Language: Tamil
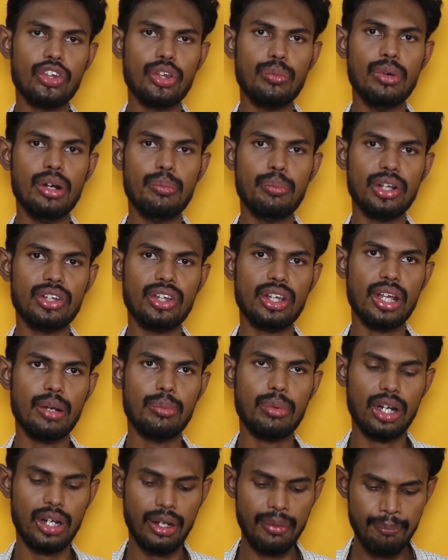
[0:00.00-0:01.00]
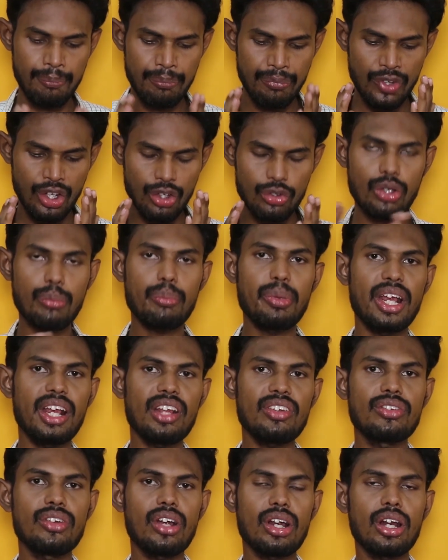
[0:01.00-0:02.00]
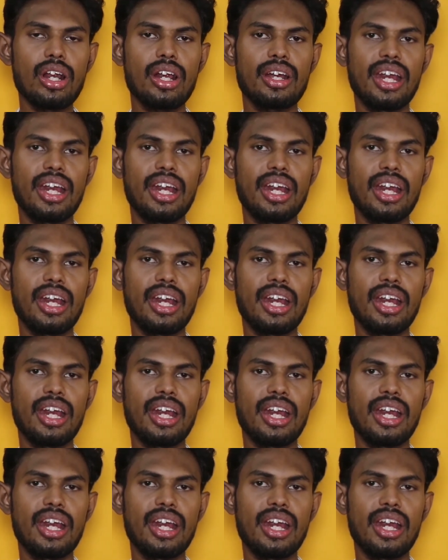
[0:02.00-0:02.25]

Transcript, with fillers: பாசிபிள்னு பார்த்தீங்க அப்படின்னா ஸோ பேஸ்ட் ஆன்